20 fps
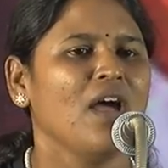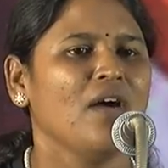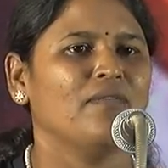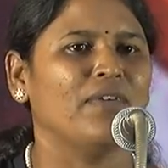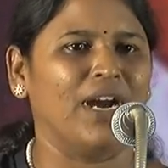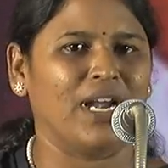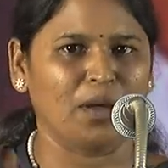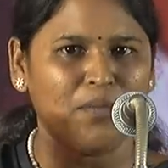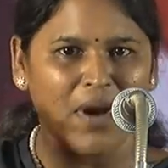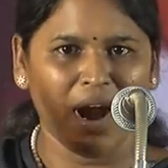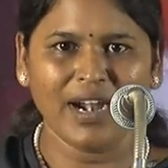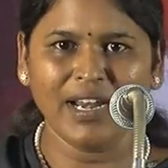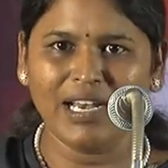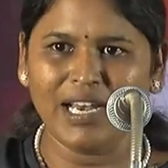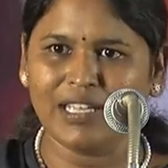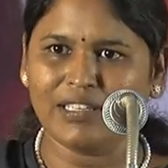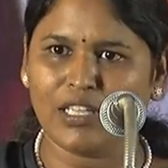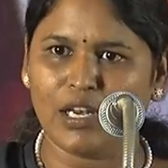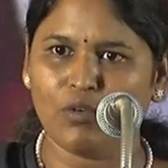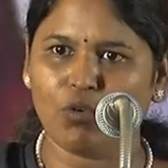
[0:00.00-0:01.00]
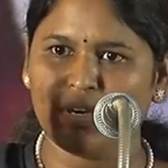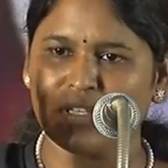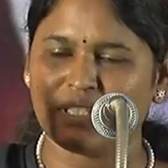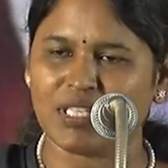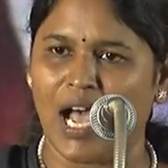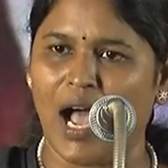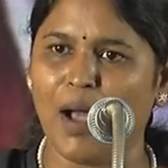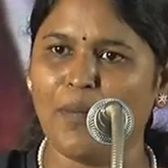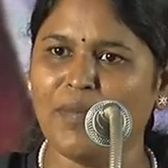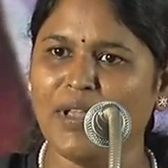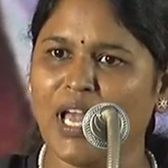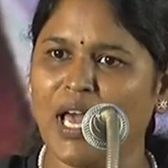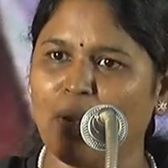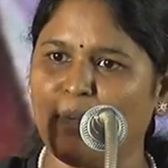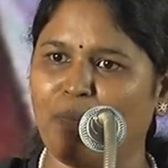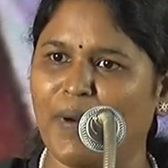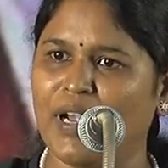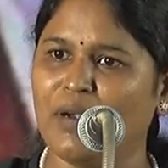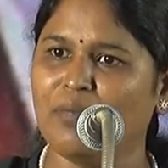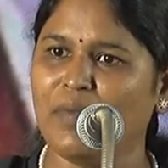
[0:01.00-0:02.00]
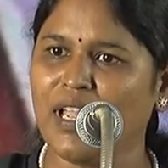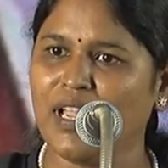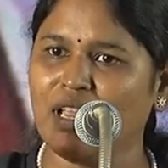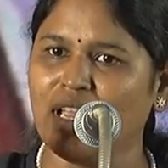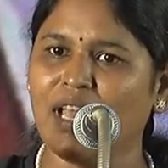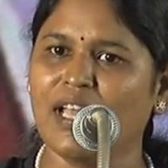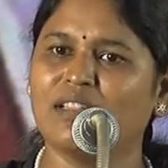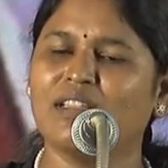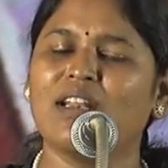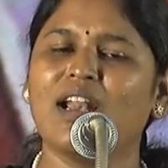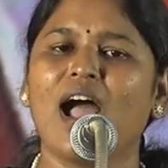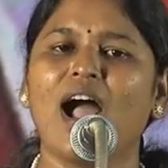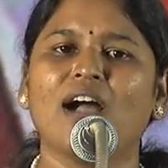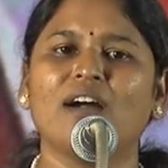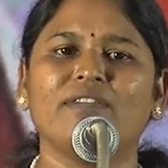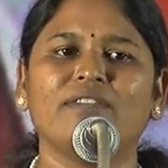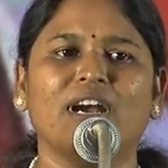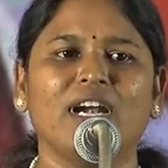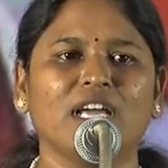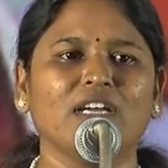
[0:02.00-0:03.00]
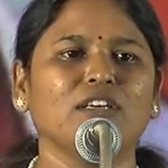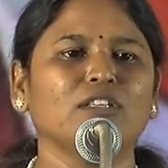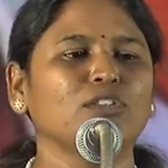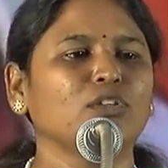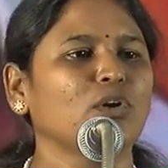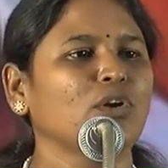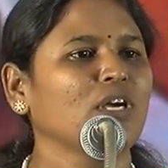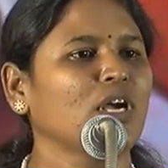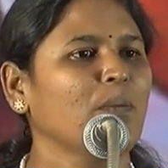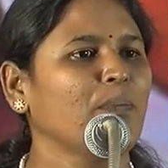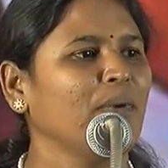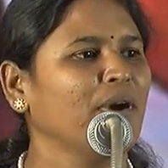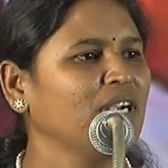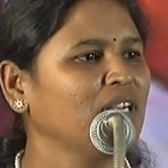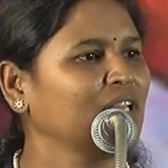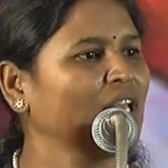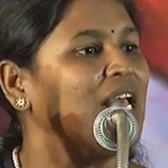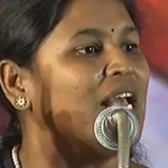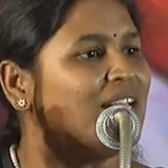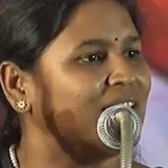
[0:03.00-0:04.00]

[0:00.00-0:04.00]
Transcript: வடமாநிலத்துல ஒரு சாமியார் பெண்மைக்கு எதிராக வழக்கு தொடுக்கப்பட்டு